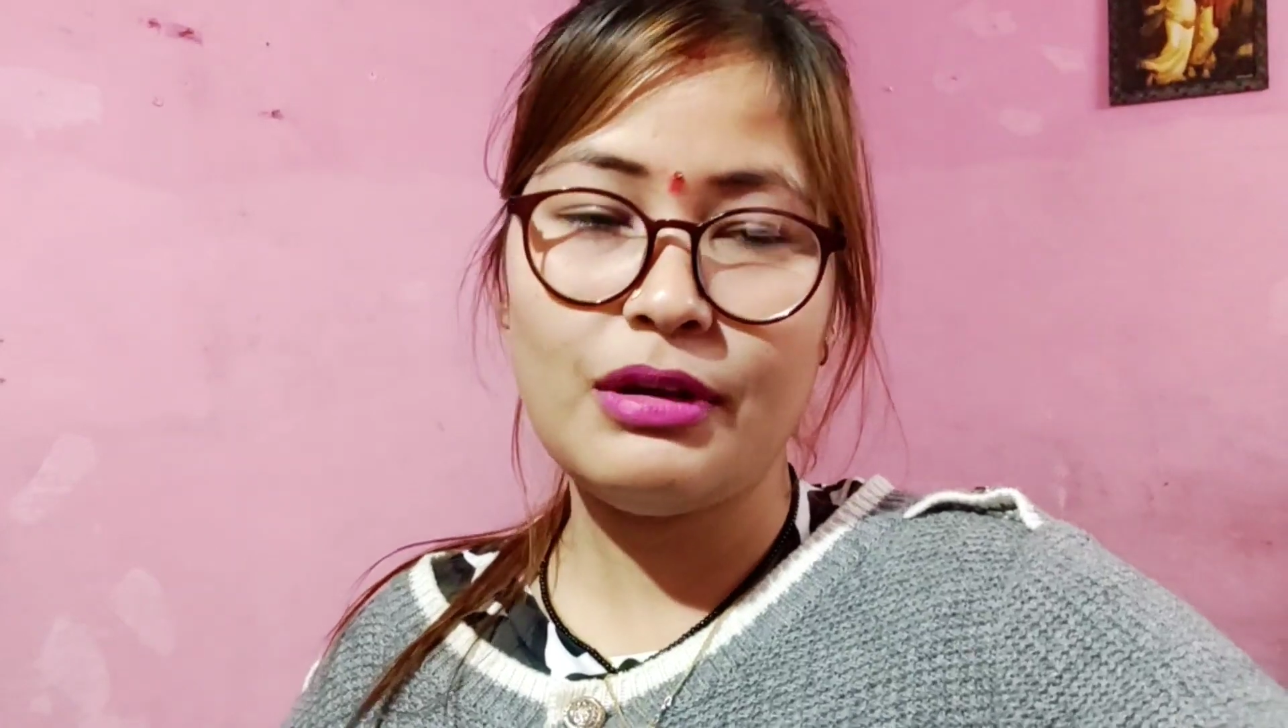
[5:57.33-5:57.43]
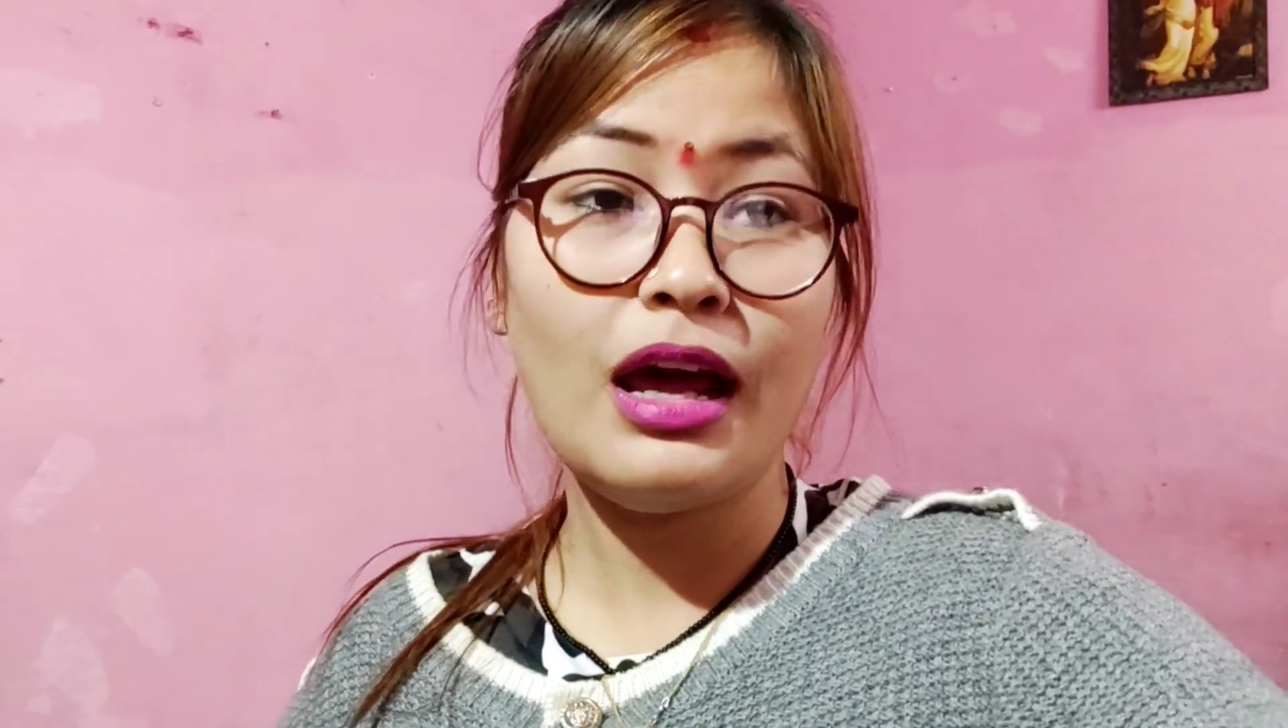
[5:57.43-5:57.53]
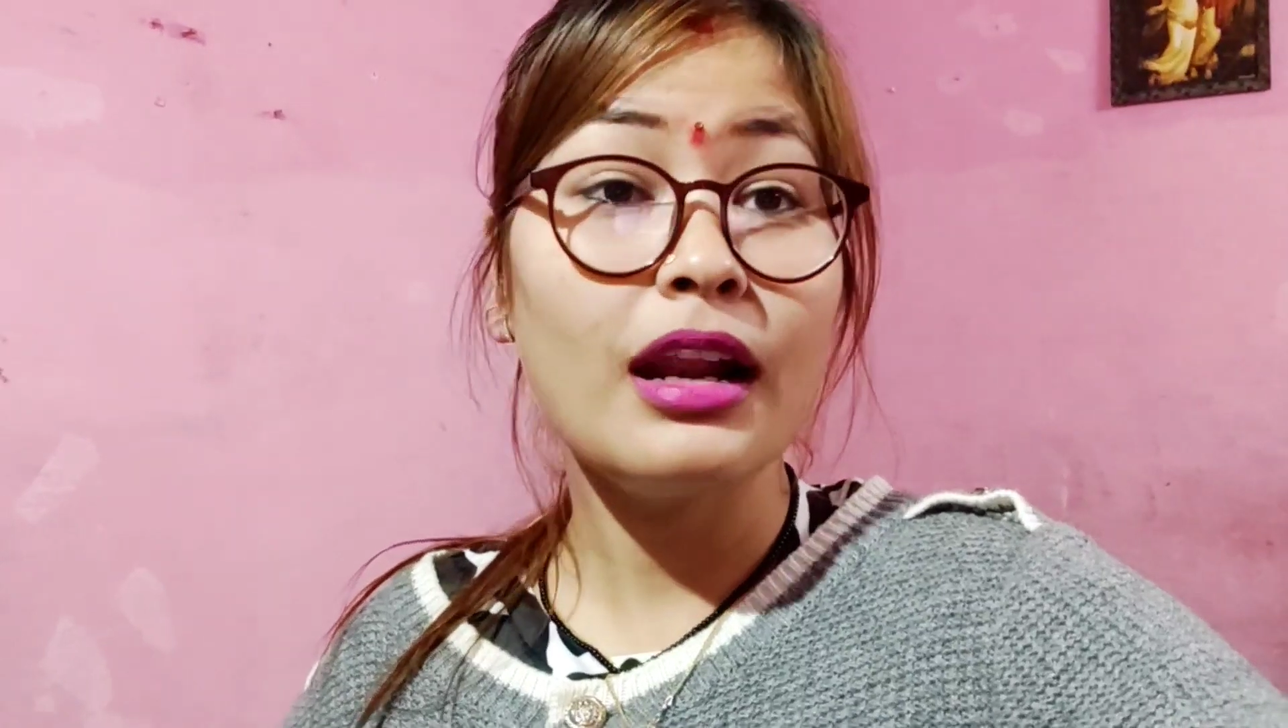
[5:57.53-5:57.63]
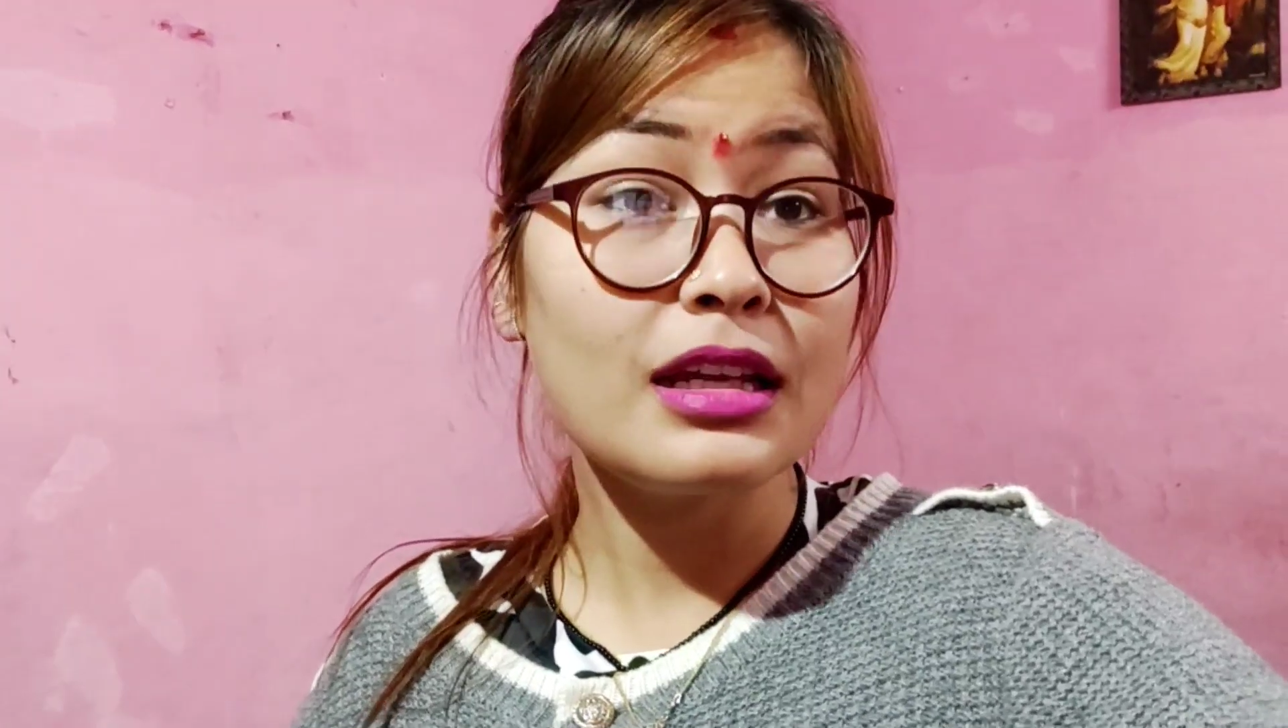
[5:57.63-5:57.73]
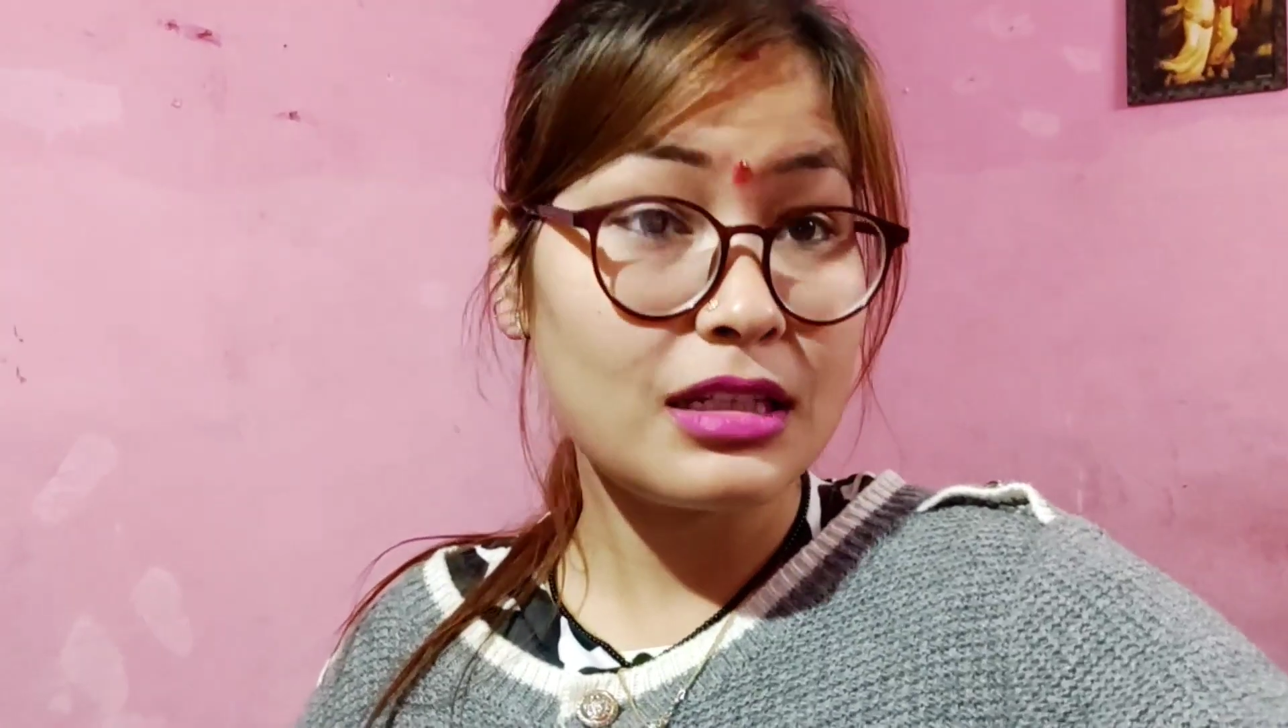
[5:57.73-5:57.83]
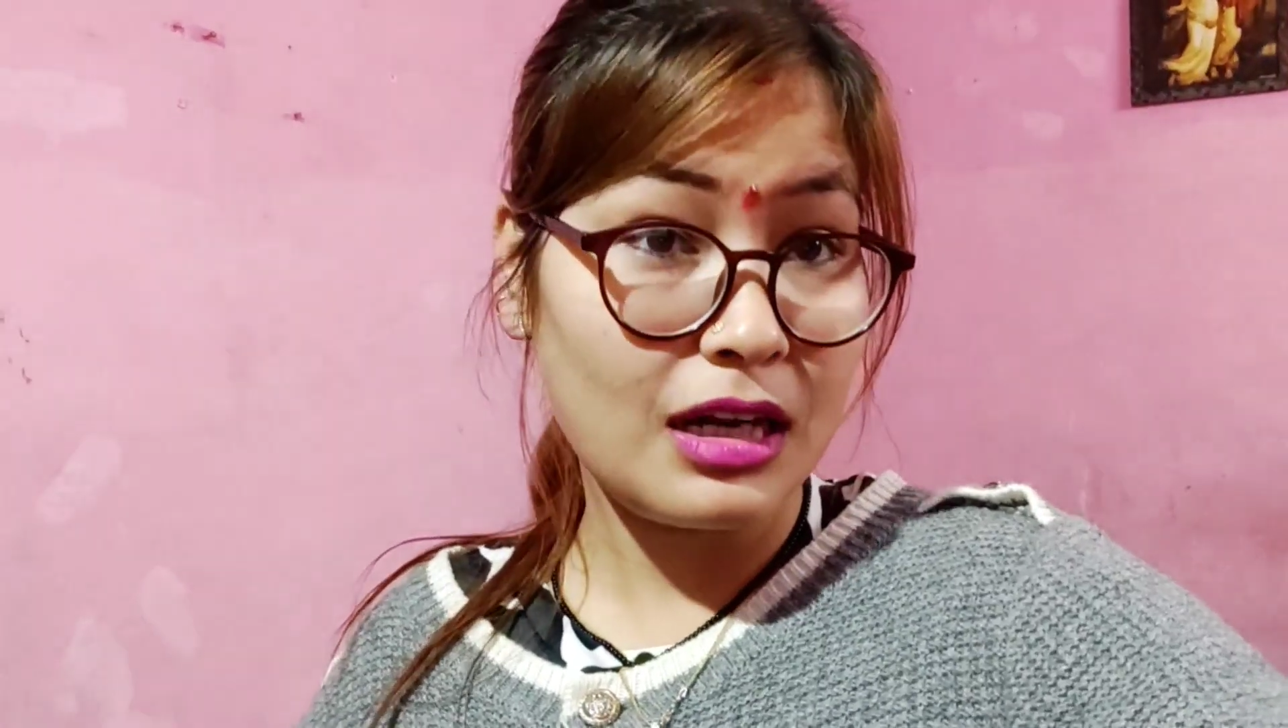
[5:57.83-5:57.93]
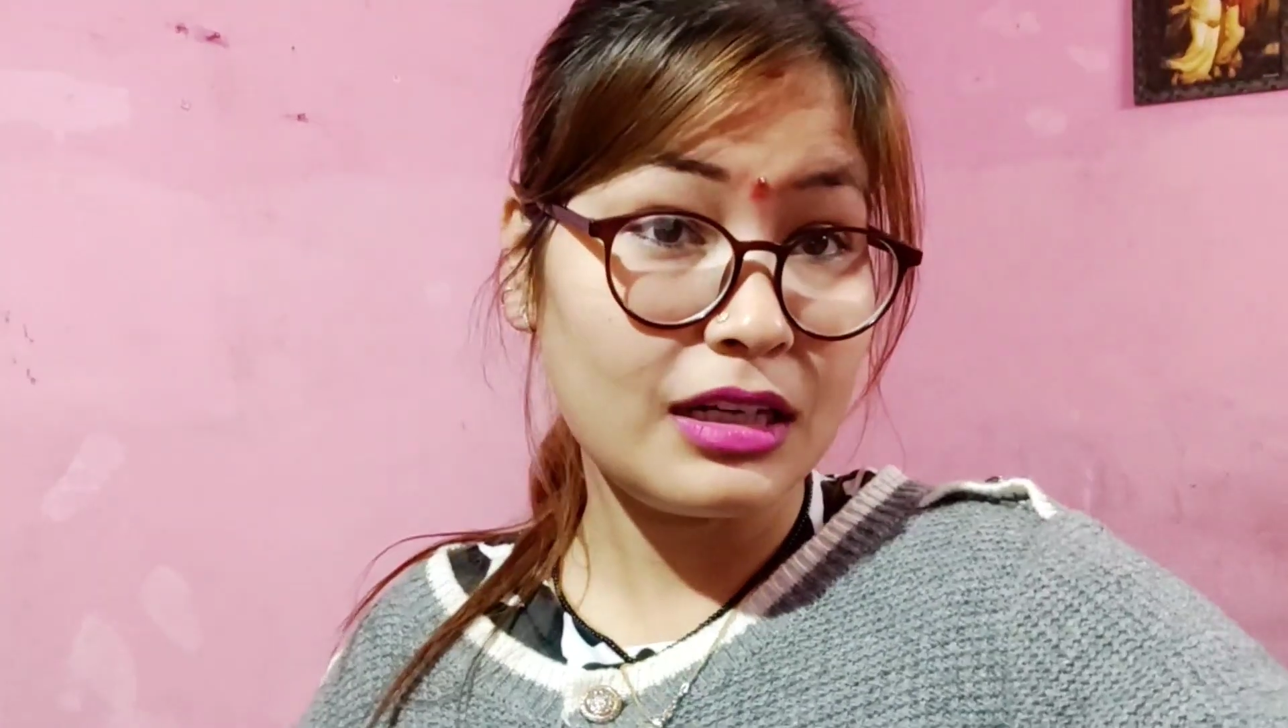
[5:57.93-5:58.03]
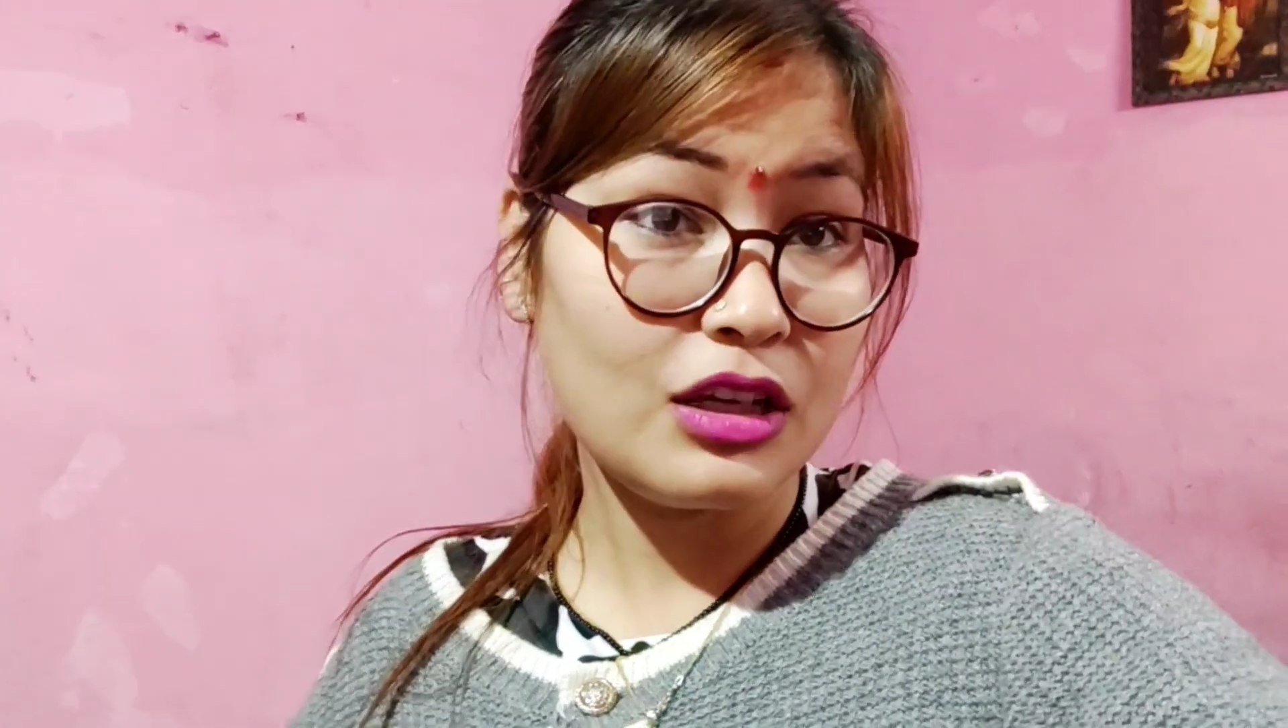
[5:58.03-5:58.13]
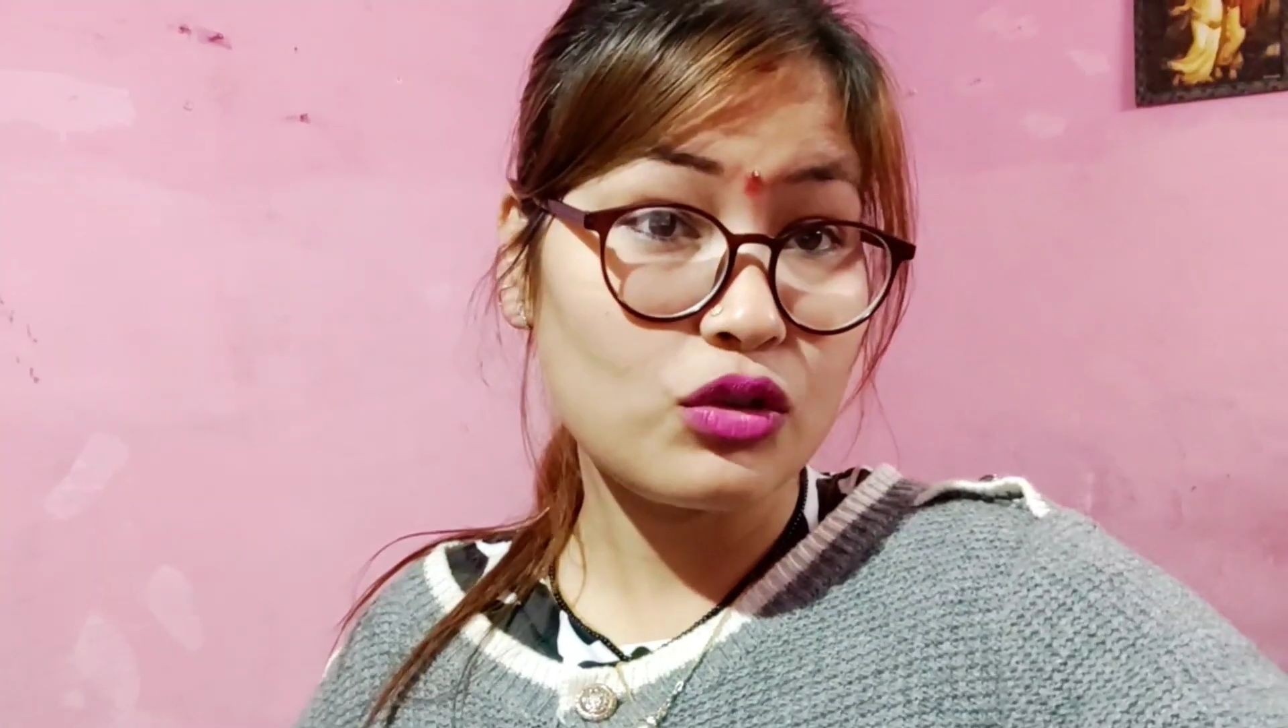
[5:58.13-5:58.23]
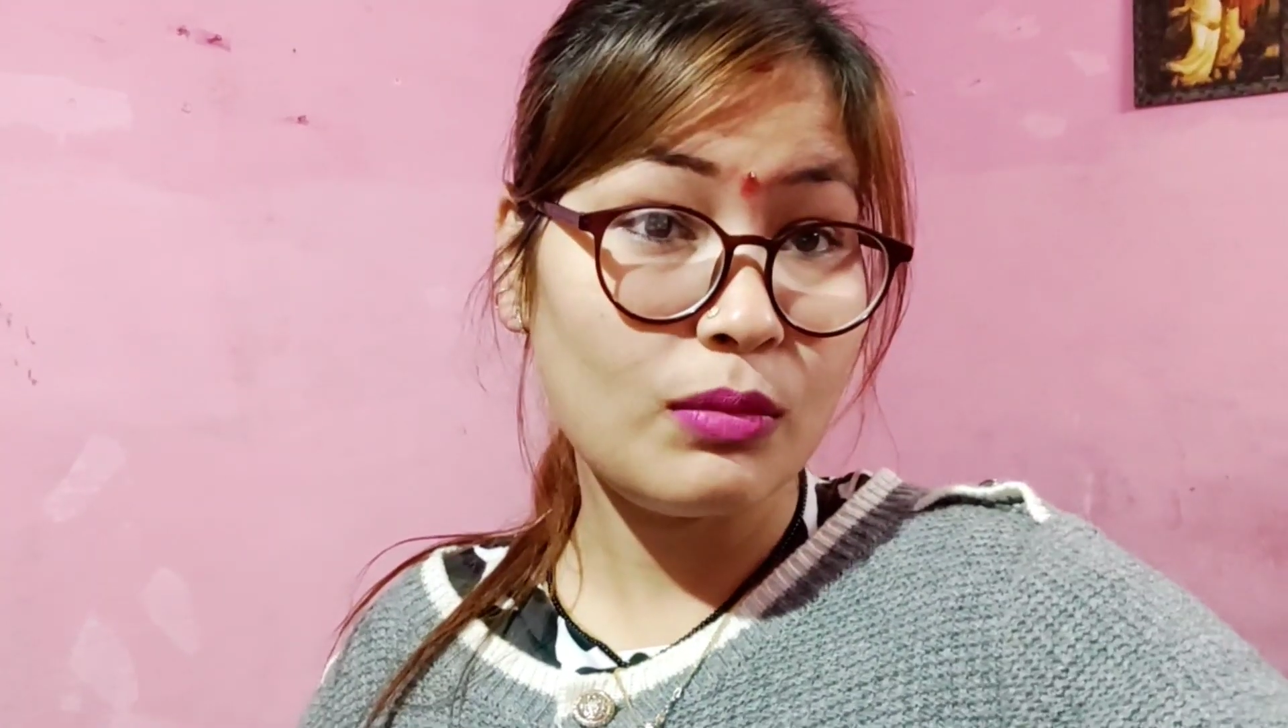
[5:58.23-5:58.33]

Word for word: बनाना स्टार्ट किया